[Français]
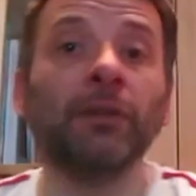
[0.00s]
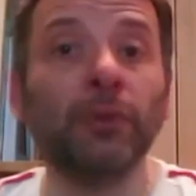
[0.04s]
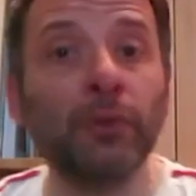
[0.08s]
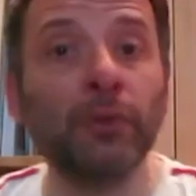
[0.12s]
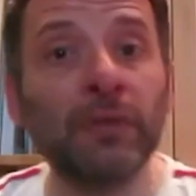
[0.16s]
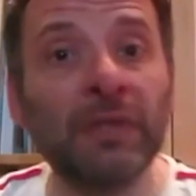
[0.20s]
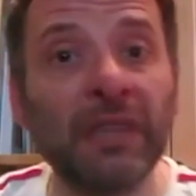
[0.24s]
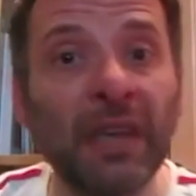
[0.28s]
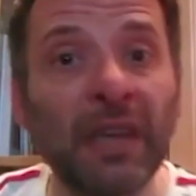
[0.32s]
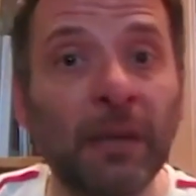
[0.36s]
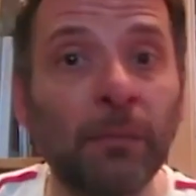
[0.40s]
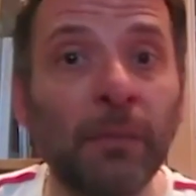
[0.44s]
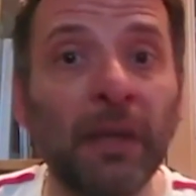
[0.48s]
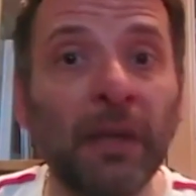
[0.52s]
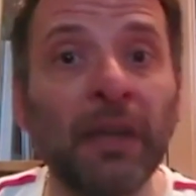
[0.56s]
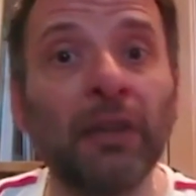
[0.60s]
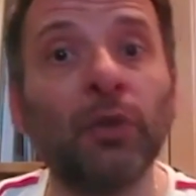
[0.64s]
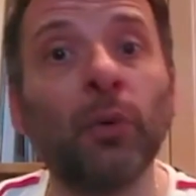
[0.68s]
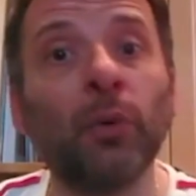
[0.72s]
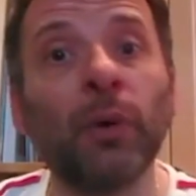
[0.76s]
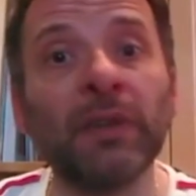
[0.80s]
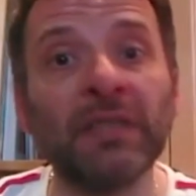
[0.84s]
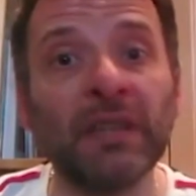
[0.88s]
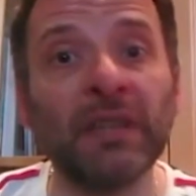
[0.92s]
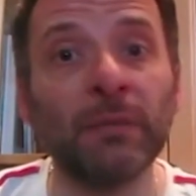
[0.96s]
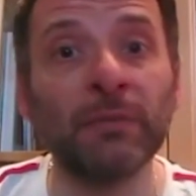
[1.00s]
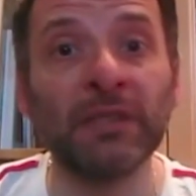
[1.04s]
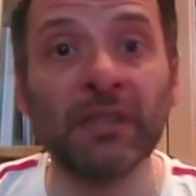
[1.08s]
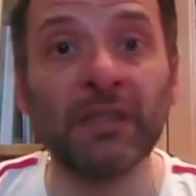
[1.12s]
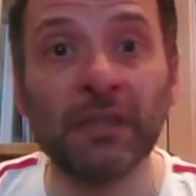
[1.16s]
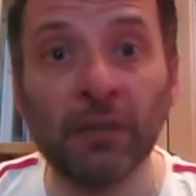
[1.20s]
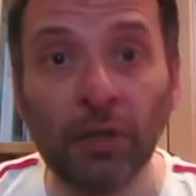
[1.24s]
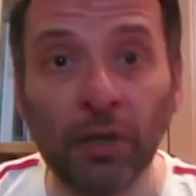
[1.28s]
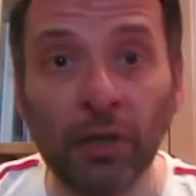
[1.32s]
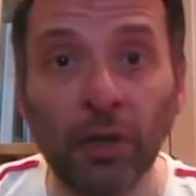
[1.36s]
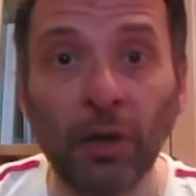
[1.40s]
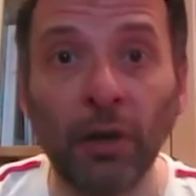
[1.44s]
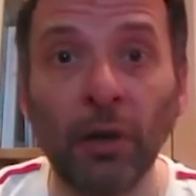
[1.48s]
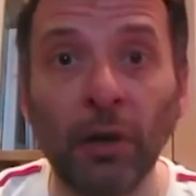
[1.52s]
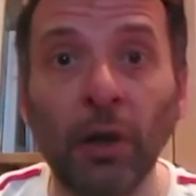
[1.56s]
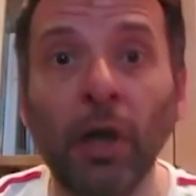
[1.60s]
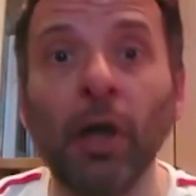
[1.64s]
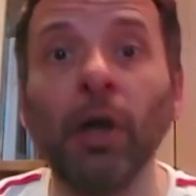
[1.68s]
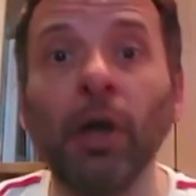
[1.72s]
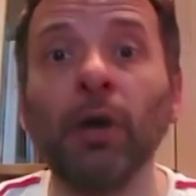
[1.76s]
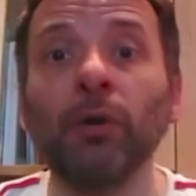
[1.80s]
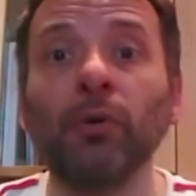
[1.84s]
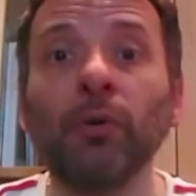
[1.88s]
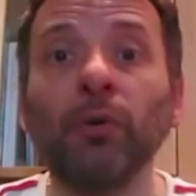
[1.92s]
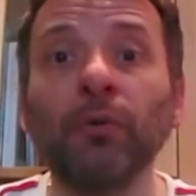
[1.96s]
deuxième et troisième single
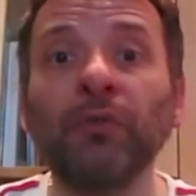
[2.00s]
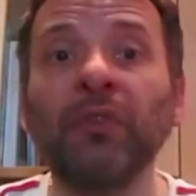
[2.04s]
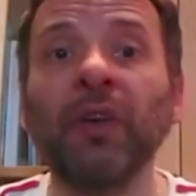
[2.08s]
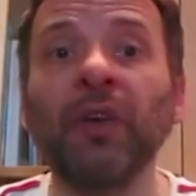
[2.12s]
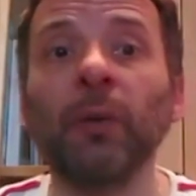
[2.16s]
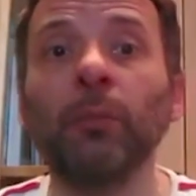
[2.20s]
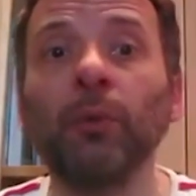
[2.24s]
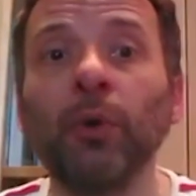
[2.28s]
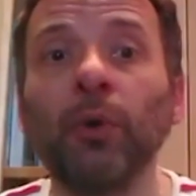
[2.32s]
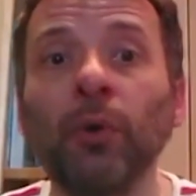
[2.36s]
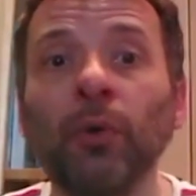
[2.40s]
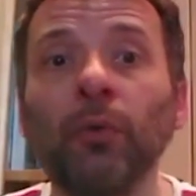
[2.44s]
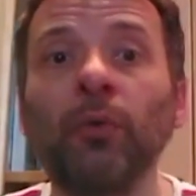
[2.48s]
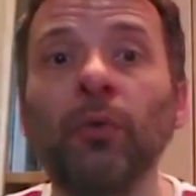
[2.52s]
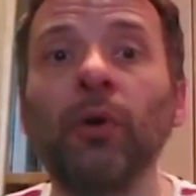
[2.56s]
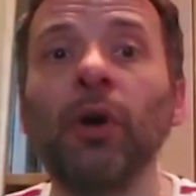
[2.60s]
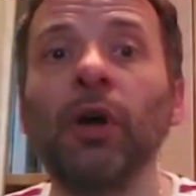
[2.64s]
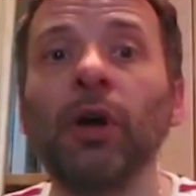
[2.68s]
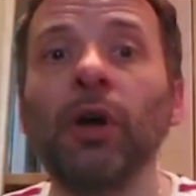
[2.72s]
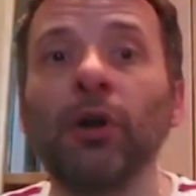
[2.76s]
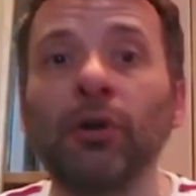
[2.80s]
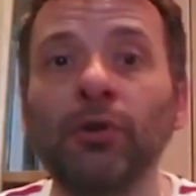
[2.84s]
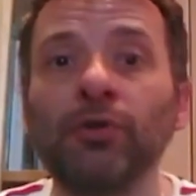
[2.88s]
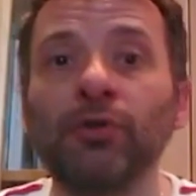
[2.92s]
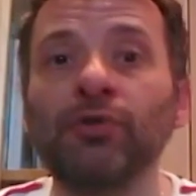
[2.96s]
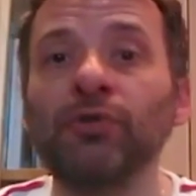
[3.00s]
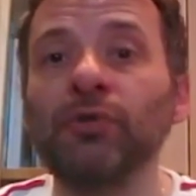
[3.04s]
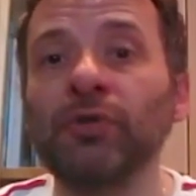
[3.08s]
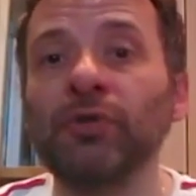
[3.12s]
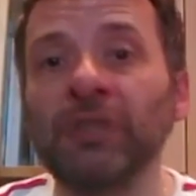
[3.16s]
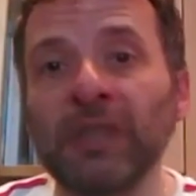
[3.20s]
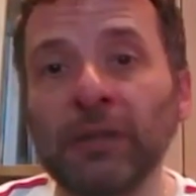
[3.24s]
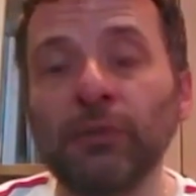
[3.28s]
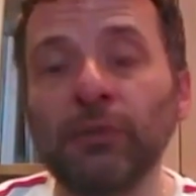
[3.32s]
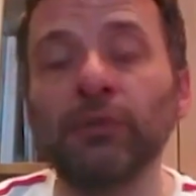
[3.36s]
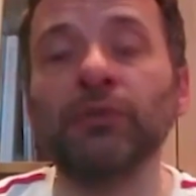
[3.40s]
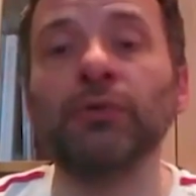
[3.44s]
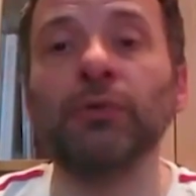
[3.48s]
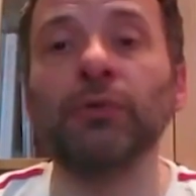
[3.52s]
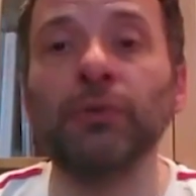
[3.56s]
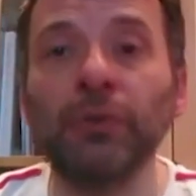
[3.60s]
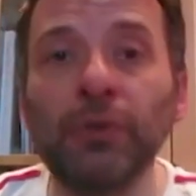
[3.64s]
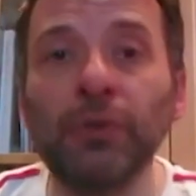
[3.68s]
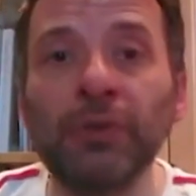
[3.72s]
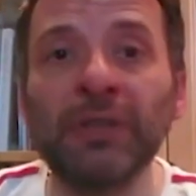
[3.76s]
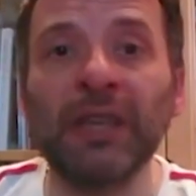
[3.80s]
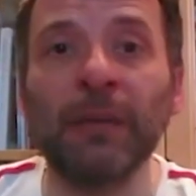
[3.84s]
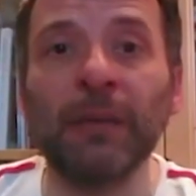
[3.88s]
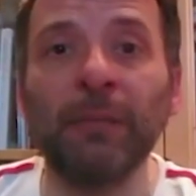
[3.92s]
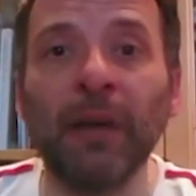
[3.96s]
confirmeront le succès de ce
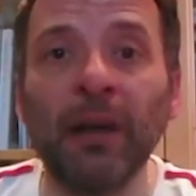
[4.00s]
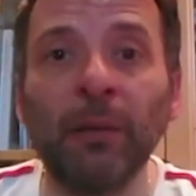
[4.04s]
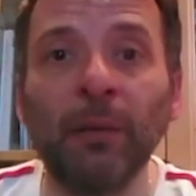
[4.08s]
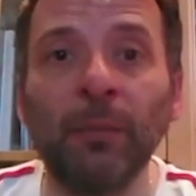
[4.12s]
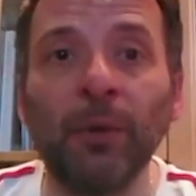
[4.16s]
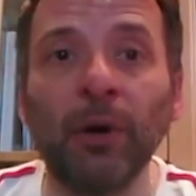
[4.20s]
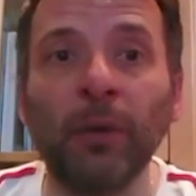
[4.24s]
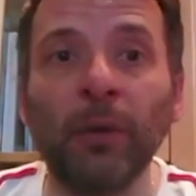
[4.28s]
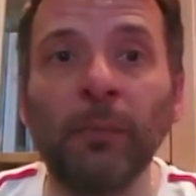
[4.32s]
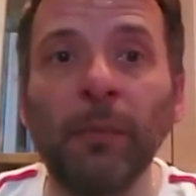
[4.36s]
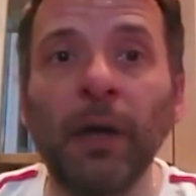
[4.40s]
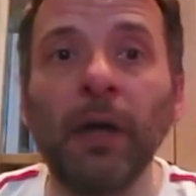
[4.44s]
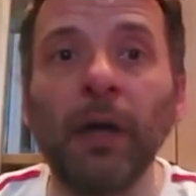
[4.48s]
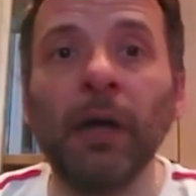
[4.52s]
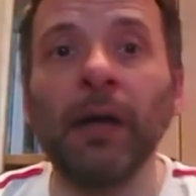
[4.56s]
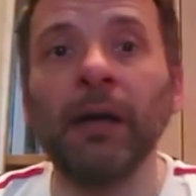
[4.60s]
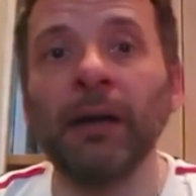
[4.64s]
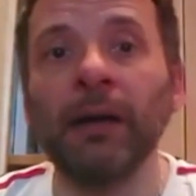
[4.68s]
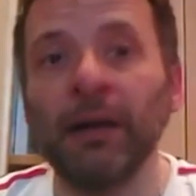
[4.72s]
deuxième album,